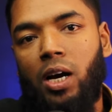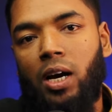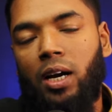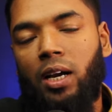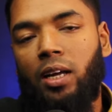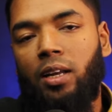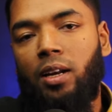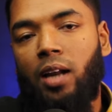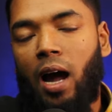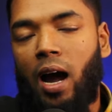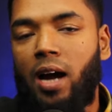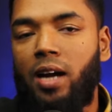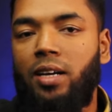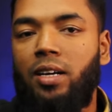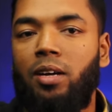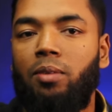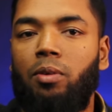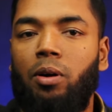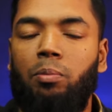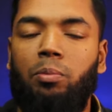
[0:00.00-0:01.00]
শাকের
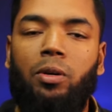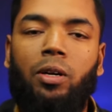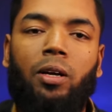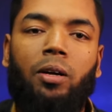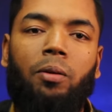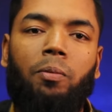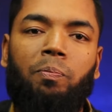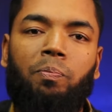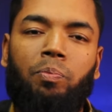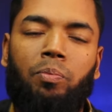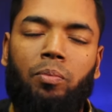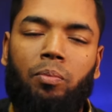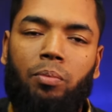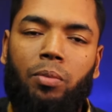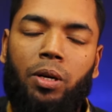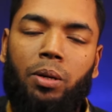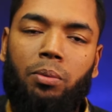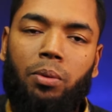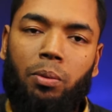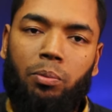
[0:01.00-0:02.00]
আইটেম আপনি
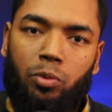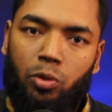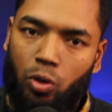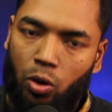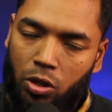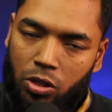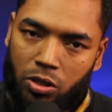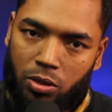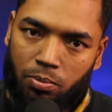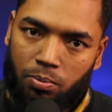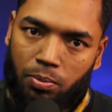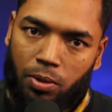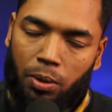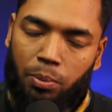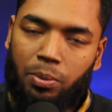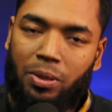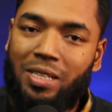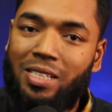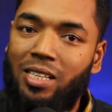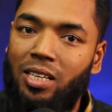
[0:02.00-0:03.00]
মিনিমাম দশ বা
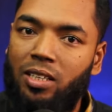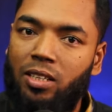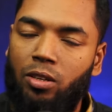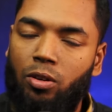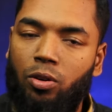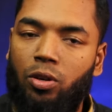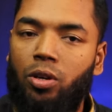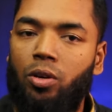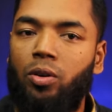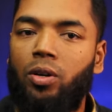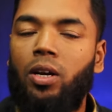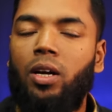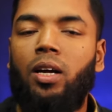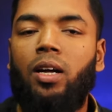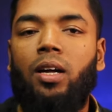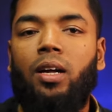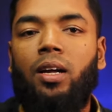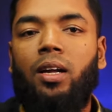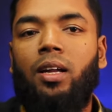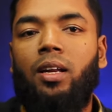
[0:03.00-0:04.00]
বিশ আটি করে করে
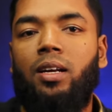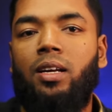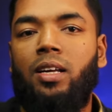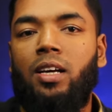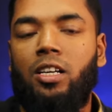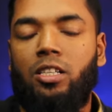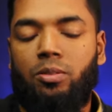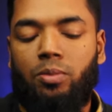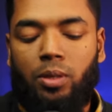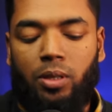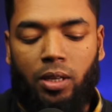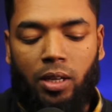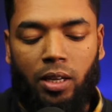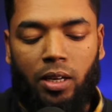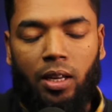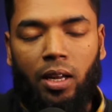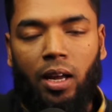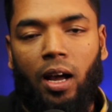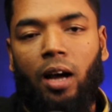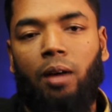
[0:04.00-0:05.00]
নিয়ে আসবেন
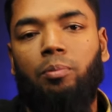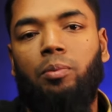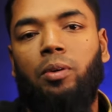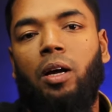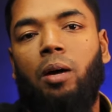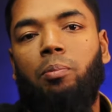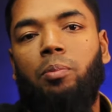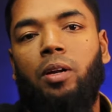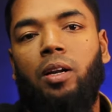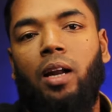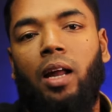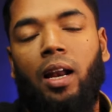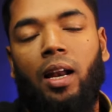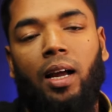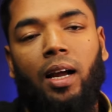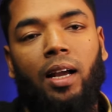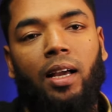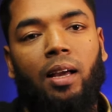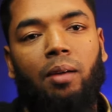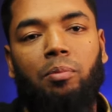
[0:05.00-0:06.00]
এনে আপনি আপনার
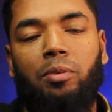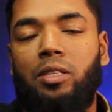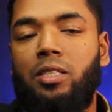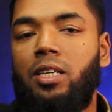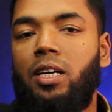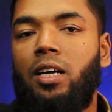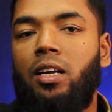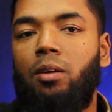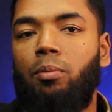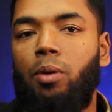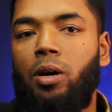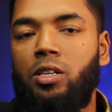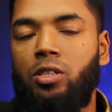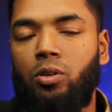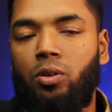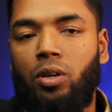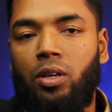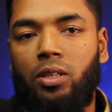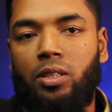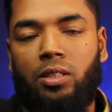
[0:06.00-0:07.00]
এলাকায় আপনি যেখানে বাস
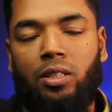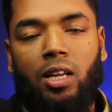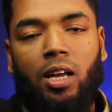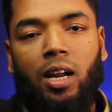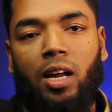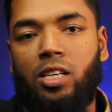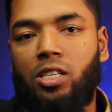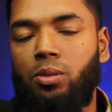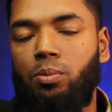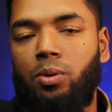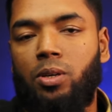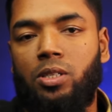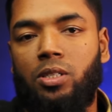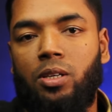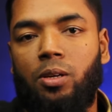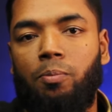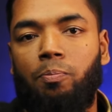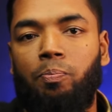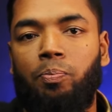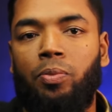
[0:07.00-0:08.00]
করেন তার
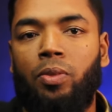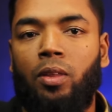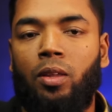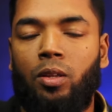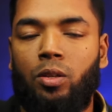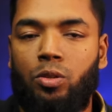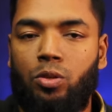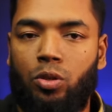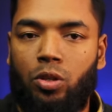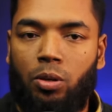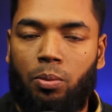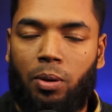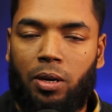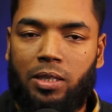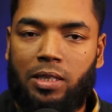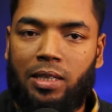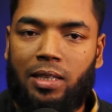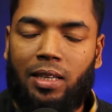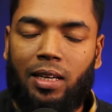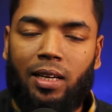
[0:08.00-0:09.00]
আশেপাশে যদি
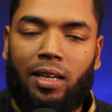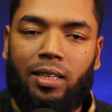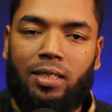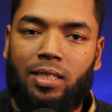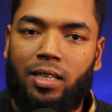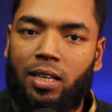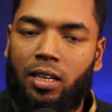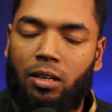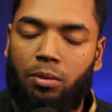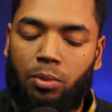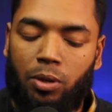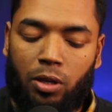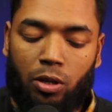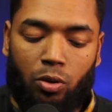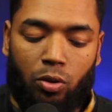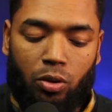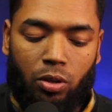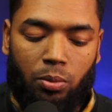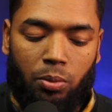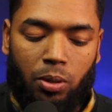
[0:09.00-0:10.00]
বাজার থাকে সেখানে বিক্রি
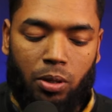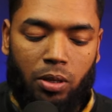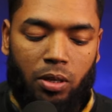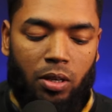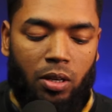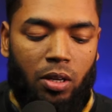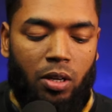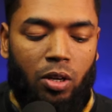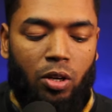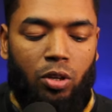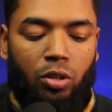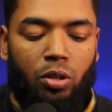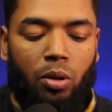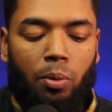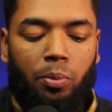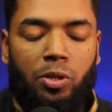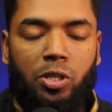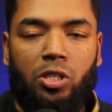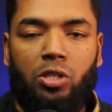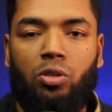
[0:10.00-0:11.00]
করতে পারেন
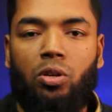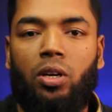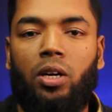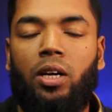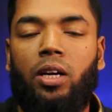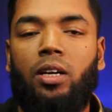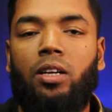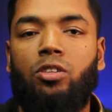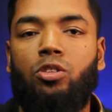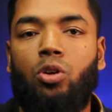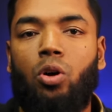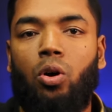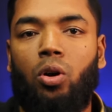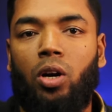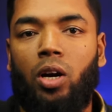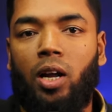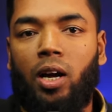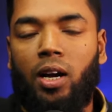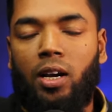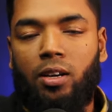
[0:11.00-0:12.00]
তবে বিশেষ করে এটা শহর
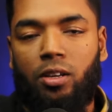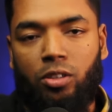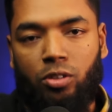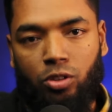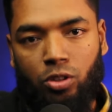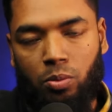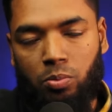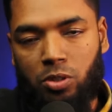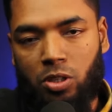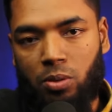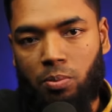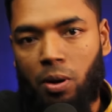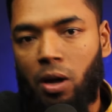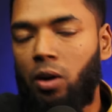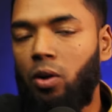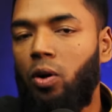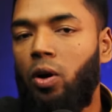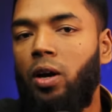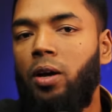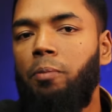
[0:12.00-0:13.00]
এলাকায় সবচেয়ে
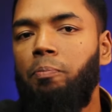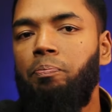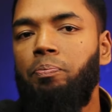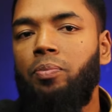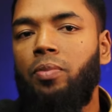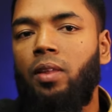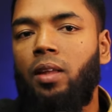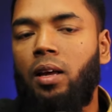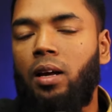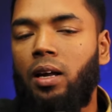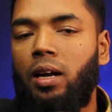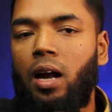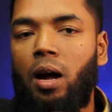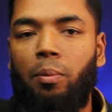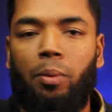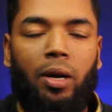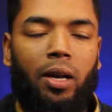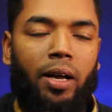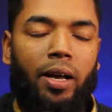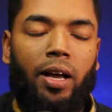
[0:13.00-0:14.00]
ভালো হয়
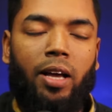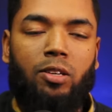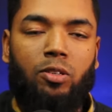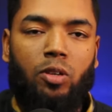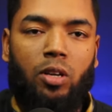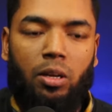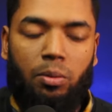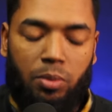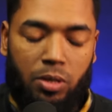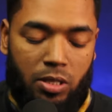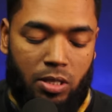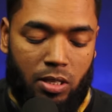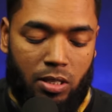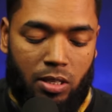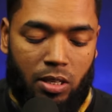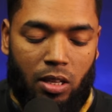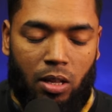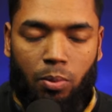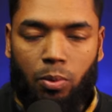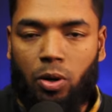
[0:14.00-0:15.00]
গ্রাম এলাকায় আসলে এই
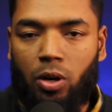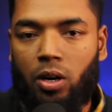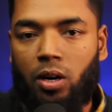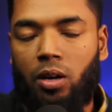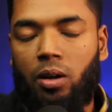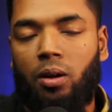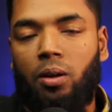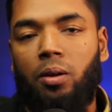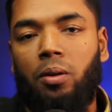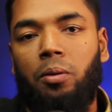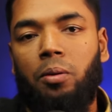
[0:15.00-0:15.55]
বিজনেসটা তেমন একটা